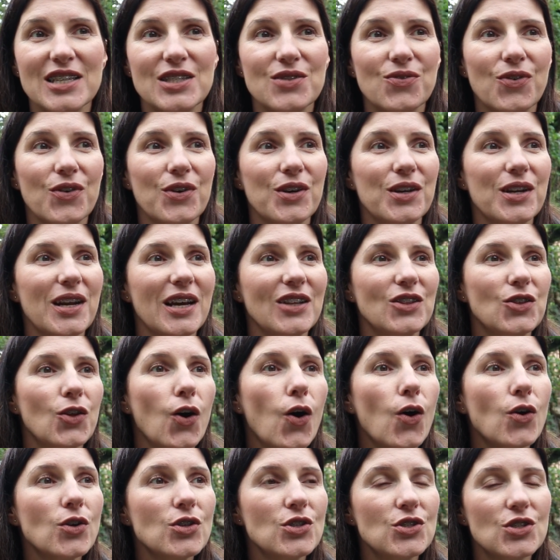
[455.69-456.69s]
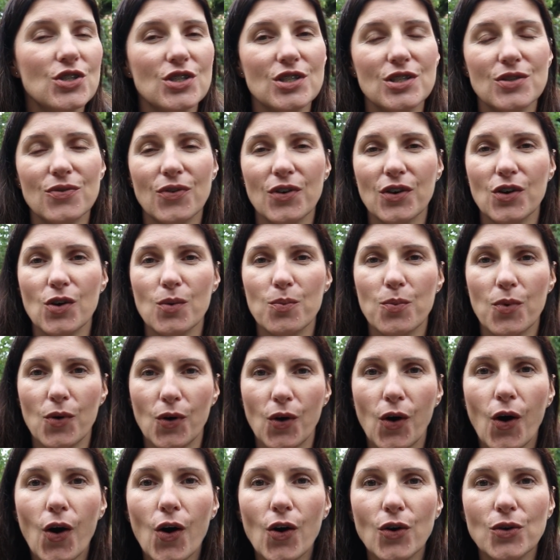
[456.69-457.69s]
swojej radości, swojego
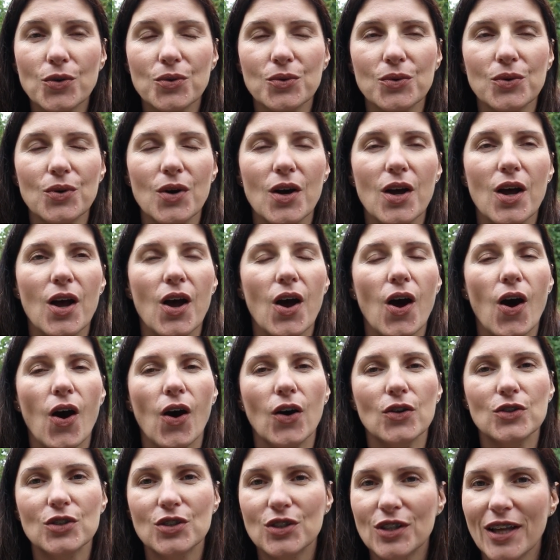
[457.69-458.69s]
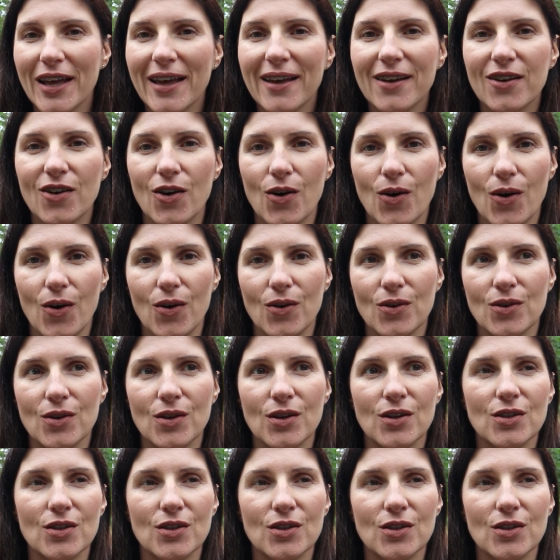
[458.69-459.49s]
pokoju od tego,